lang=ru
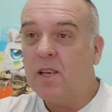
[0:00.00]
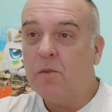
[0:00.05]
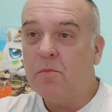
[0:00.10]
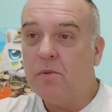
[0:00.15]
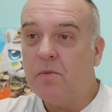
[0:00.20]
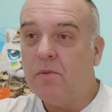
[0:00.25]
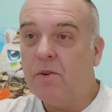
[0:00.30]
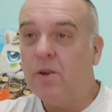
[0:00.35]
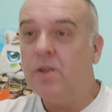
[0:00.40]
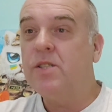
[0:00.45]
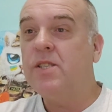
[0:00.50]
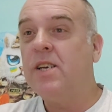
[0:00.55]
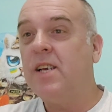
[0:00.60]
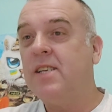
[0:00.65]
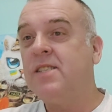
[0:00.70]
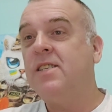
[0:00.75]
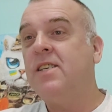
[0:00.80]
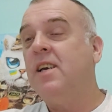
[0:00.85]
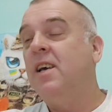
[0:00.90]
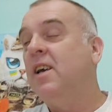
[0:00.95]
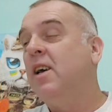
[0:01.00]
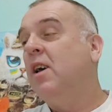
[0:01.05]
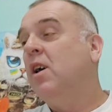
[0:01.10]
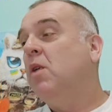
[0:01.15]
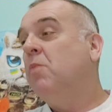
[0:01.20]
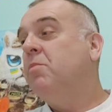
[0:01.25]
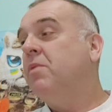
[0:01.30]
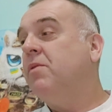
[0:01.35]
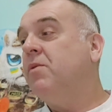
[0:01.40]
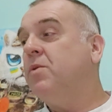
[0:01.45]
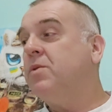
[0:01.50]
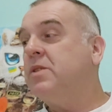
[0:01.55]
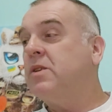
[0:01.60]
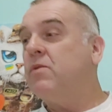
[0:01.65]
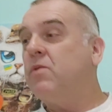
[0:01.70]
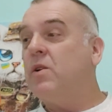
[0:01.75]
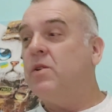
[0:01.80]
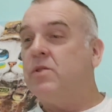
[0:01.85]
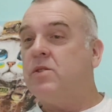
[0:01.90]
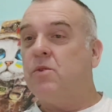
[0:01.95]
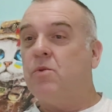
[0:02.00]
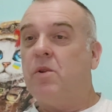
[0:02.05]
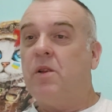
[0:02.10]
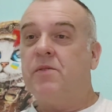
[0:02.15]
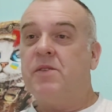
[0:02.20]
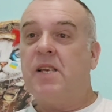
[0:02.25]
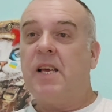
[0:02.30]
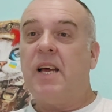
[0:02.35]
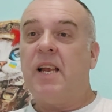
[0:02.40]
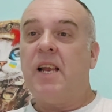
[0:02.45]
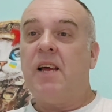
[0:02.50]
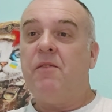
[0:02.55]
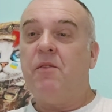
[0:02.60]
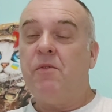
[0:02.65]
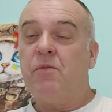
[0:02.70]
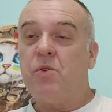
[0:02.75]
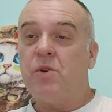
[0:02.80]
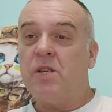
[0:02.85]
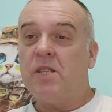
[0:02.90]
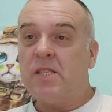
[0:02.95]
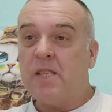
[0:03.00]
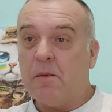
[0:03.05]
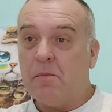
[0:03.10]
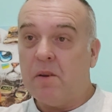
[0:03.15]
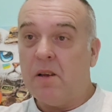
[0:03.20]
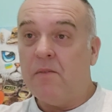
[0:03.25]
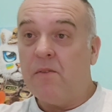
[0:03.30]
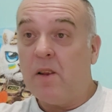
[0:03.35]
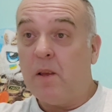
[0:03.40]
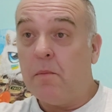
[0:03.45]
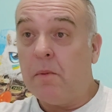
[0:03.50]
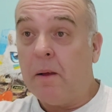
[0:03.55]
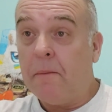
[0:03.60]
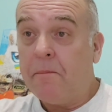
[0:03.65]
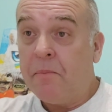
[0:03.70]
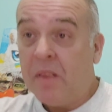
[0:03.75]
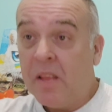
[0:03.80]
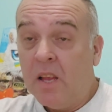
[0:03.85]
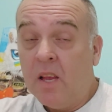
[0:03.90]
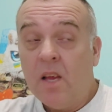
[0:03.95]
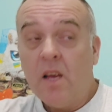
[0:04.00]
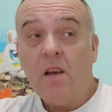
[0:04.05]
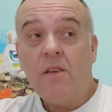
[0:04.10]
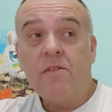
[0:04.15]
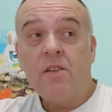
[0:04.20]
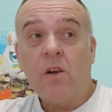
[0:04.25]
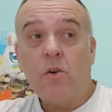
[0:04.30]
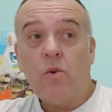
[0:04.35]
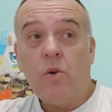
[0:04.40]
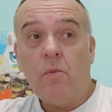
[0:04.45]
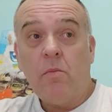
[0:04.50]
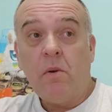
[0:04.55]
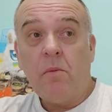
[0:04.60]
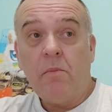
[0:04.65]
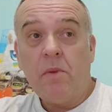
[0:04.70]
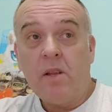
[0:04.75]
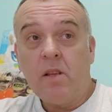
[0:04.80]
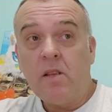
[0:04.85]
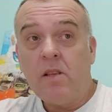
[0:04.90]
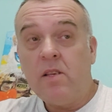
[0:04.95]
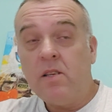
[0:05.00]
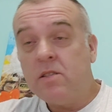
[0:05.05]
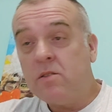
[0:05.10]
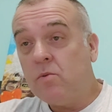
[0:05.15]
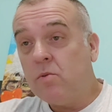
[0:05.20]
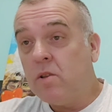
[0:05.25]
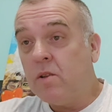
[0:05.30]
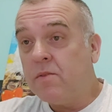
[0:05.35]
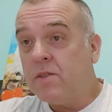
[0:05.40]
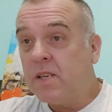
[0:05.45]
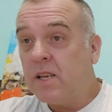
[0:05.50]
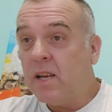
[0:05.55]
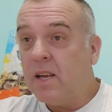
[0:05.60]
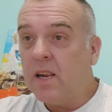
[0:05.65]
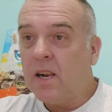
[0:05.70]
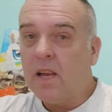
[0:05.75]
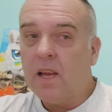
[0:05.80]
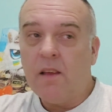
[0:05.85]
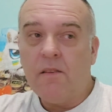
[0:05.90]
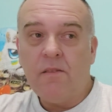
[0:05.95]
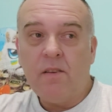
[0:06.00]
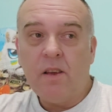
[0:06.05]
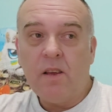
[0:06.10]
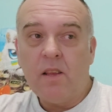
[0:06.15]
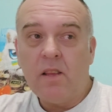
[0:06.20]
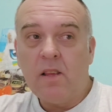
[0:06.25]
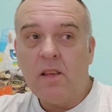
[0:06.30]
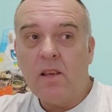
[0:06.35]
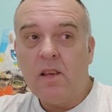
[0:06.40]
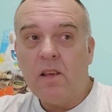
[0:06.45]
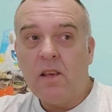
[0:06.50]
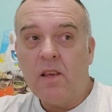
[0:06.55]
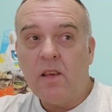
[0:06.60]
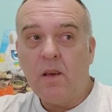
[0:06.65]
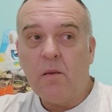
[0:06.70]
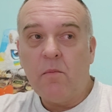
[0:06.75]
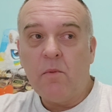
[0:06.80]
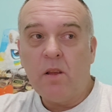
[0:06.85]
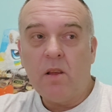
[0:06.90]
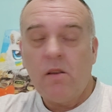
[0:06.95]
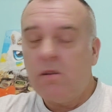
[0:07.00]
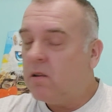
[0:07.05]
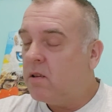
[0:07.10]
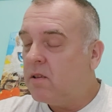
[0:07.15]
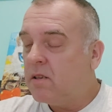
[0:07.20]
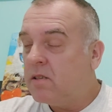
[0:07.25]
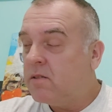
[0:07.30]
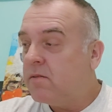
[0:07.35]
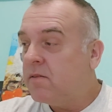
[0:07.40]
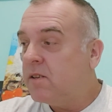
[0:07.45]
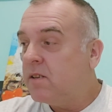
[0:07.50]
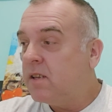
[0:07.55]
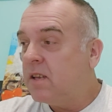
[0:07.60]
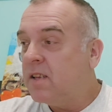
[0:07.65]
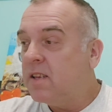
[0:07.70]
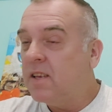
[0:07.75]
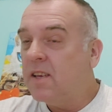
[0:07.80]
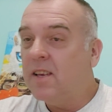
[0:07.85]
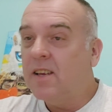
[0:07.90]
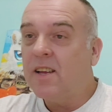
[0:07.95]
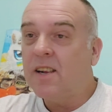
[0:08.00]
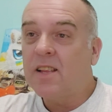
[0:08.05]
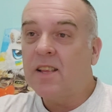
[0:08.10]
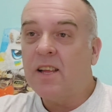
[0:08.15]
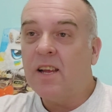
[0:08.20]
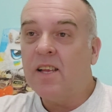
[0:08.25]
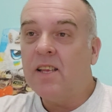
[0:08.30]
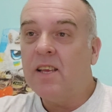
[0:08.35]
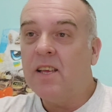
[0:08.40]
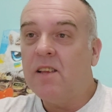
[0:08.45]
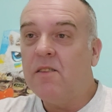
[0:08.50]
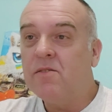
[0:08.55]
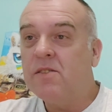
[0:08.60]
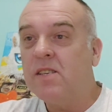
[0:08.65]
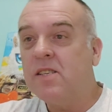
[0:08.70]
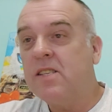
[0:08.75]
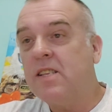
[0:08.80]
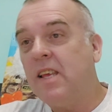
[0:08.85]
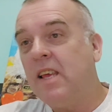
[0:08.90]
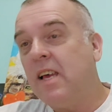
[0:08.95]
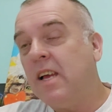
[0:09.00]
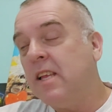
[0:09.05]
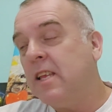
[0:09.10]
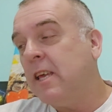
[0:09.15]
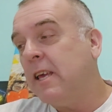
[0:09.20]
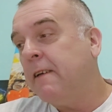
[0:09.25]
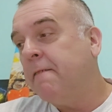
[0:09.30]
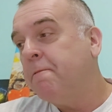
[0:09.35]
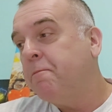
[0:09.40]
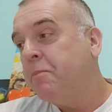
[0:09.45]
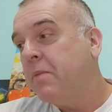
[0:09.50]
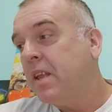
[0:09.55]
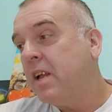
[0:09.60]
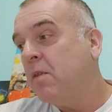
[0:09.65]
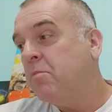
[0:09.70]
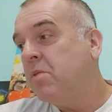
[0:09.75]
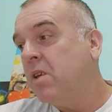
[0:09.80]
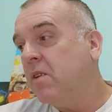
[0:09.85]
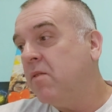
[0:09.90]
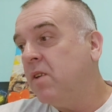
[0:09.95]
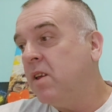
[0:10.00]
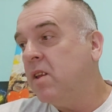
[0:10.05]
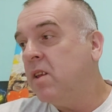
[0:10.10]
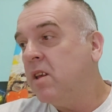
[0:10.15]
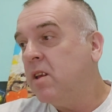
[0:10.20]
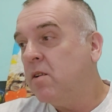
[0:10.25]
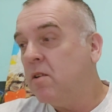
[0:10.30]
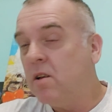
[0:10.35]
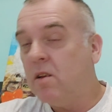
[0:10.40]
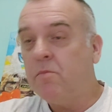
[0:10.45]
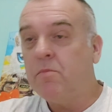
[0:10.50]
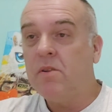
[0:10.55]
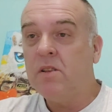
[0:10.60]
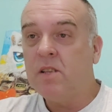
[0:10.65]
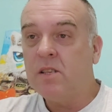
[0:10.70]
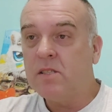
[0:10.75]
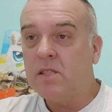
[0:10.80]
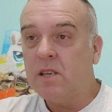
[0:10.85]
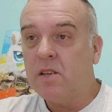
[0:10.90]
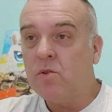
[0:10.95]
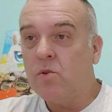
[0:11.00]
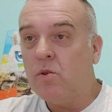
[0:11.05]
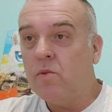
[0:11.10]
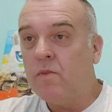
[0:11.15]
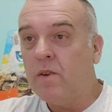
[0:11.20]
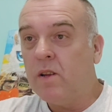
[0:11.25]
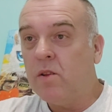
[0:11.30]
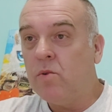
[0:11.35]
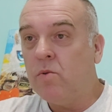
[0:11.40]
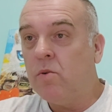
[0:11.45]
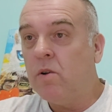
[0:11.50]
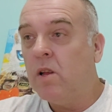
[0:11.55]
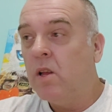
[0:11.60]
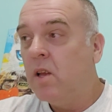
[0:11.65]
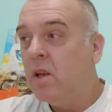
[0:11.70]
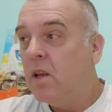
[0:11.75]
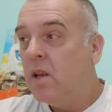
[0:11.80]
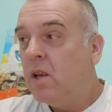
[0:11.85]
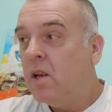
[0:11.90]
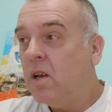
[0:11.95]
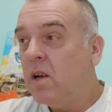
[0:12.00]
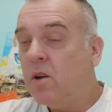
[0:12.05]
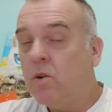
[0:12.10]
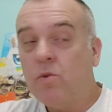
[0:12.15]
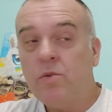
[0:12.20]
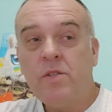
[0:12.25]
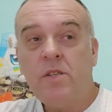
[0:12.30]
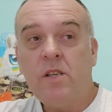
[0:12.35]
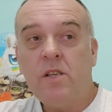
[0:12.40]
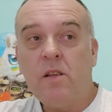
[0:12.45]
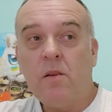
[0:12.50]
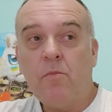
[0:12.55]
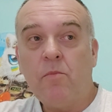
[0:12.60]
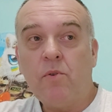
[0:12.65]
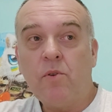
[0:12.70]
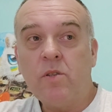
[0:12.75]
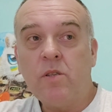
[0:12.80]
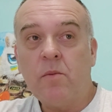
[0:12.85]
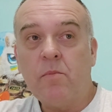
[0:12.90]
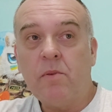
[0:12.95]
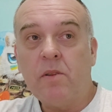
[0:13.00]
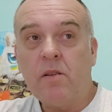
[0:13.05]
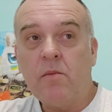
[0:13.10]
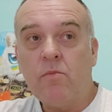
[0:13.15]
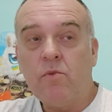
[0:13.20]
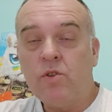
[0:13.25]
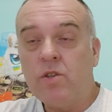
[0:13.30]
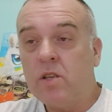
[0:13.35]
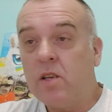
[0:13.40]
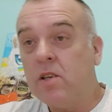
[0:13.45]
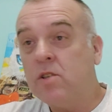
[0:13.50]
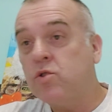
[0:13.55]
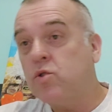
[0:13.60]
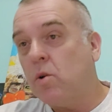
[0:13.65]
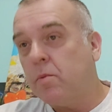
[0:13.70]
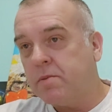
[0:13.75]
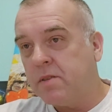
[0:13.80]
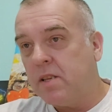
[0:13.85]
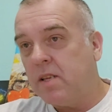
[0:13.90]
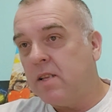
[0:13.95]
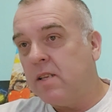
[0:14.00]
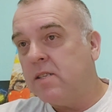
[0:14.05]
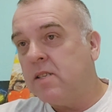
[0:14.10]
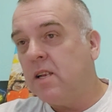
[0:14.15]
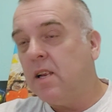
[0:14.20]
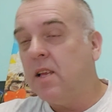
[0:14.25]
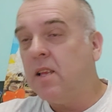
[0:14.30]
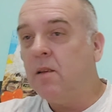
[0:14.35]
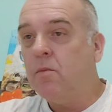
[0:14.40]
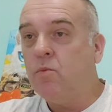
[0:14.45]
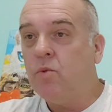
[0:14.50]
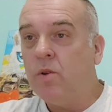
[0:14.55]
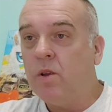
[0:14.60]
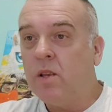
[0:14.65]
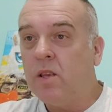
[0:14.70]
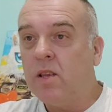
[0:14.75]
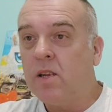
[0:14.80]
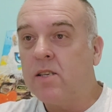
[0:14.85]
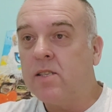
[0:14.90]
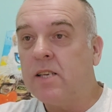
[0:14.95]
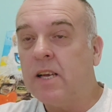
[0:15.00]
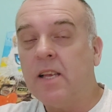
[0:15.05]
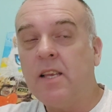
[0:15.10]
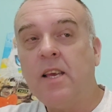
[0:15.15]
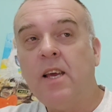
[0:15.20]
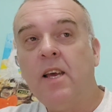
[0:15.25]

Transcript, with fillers: ПВО, часть ПВО Саудовской Аравии. В то же самое время, э, в такой момент ни Саудовская Аравия, ни, Емен, э, извините, ни Иордания не в состоянии объявить э, полноценную войну Э, хуситам, просто потому что их собственное население будет терзать.